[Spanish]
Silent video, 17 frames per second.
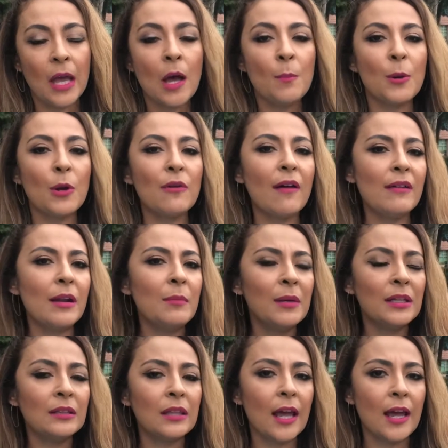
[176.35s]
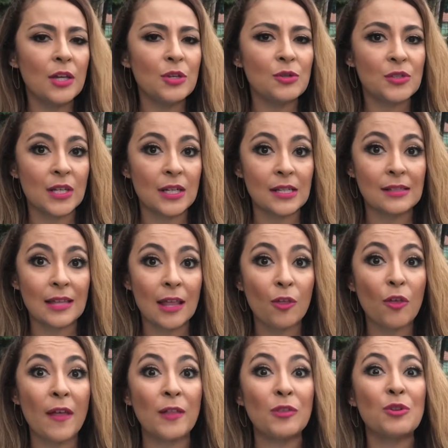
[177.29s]
Probablemente ellos han
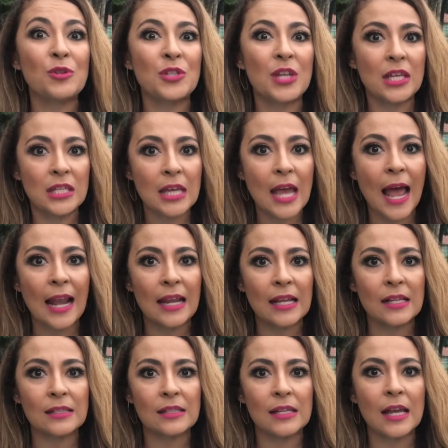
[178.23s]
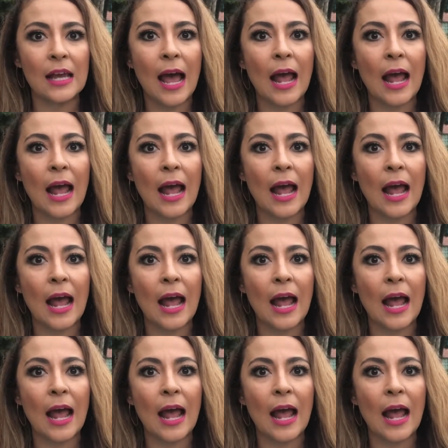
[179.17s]
estado dando señales de